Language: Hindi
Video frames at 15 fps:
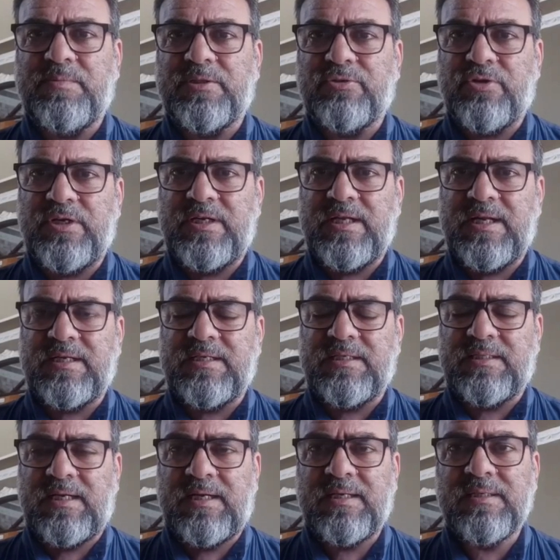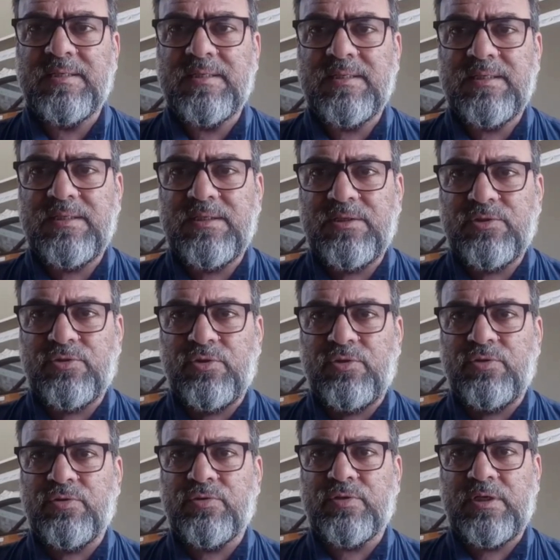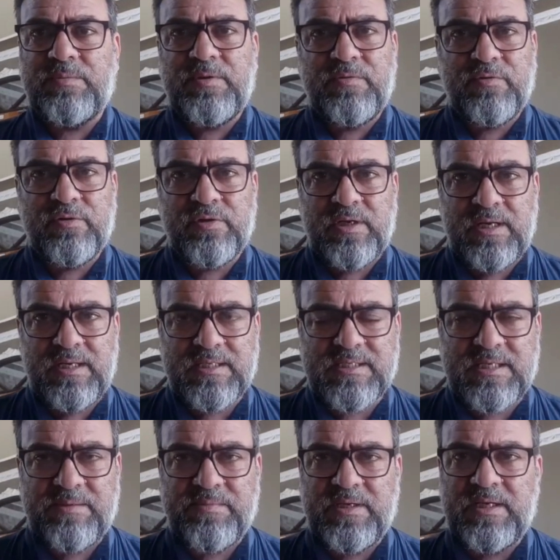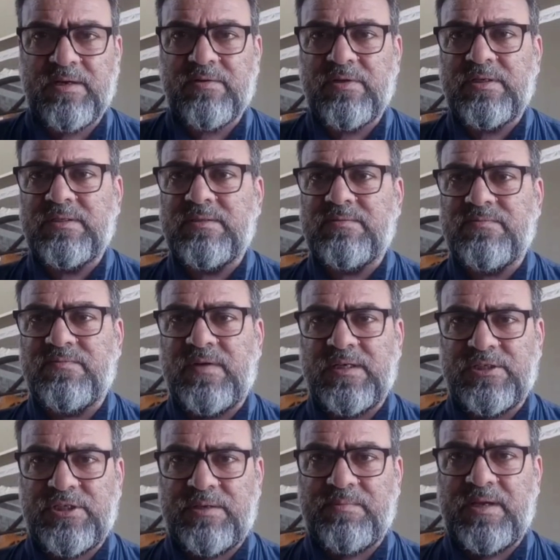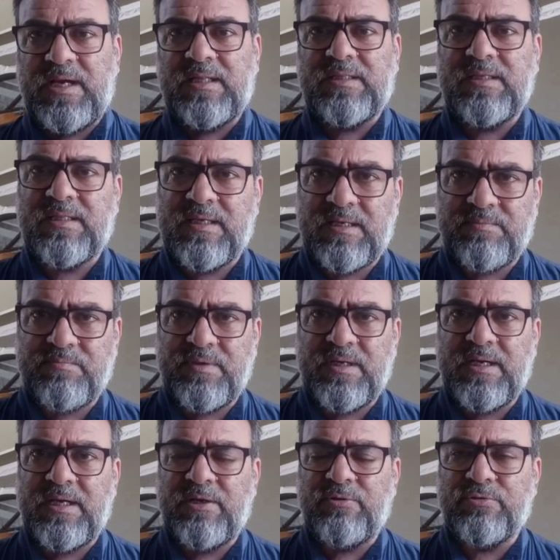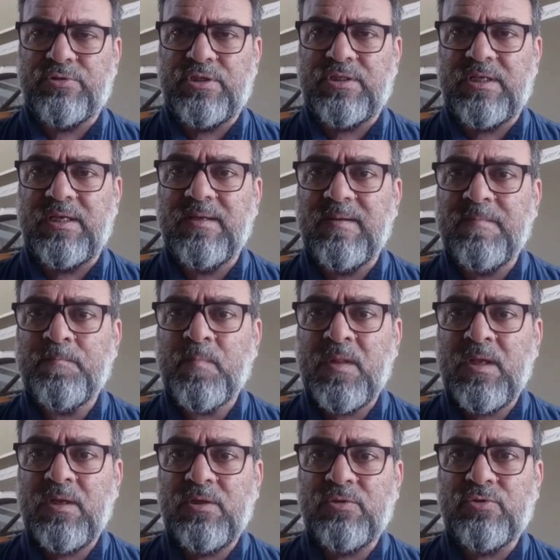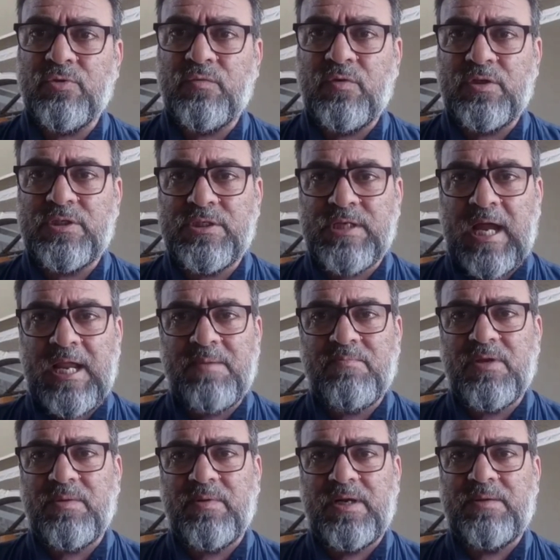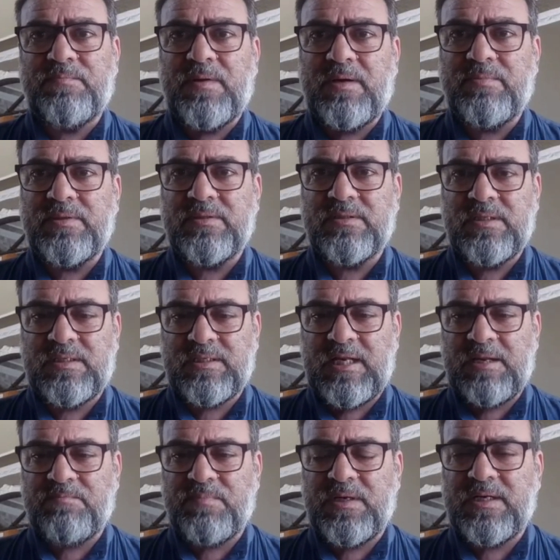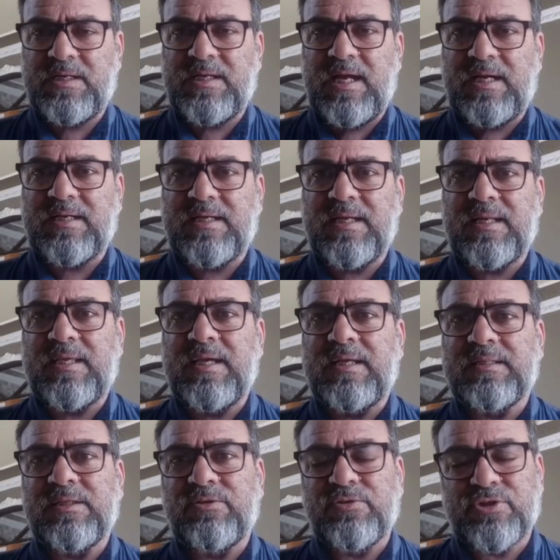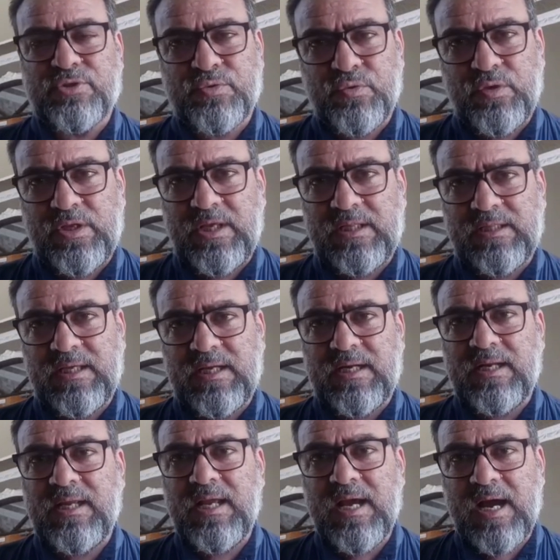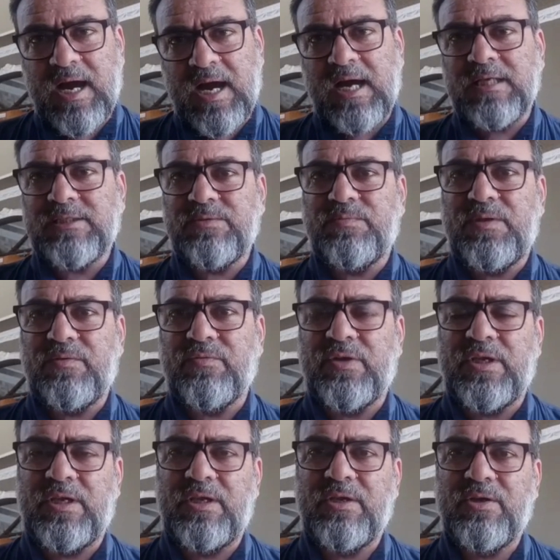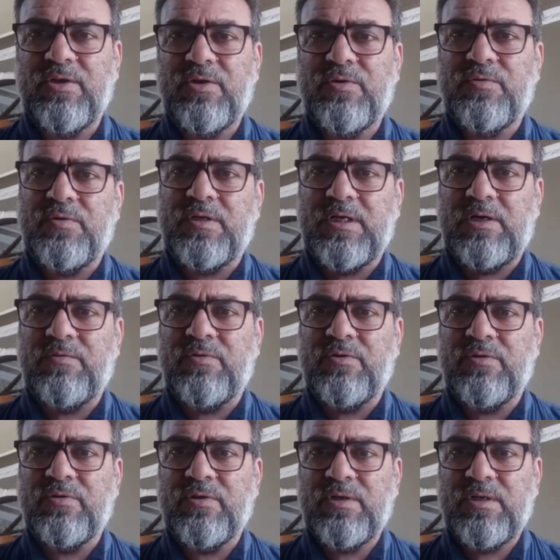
में बतौर डायरेक्टर था तो कभी वो एन में या कोई फंक्शन में आते थे हम भी गए होते थे तो वो टाइम के बड़े पाबंद थे टाइम पे टक करके आते थे और स्कूल के अंदर आज भी वही उनका वो